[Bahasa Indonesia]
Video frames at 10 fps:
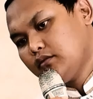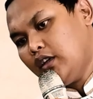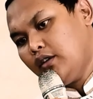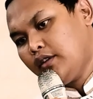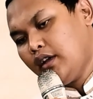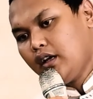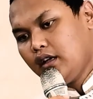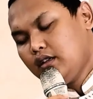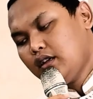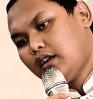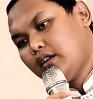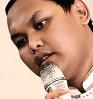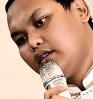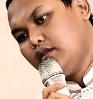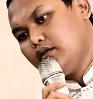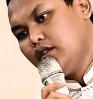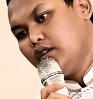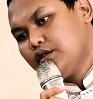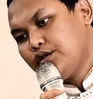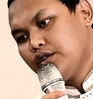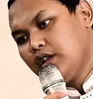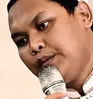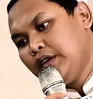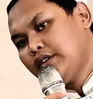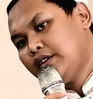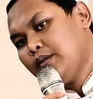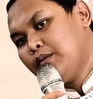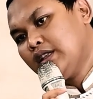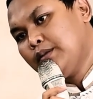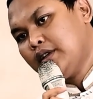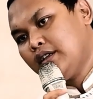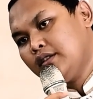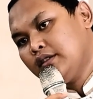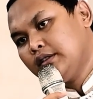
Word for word: kalau saya ngajar terutama sesama teman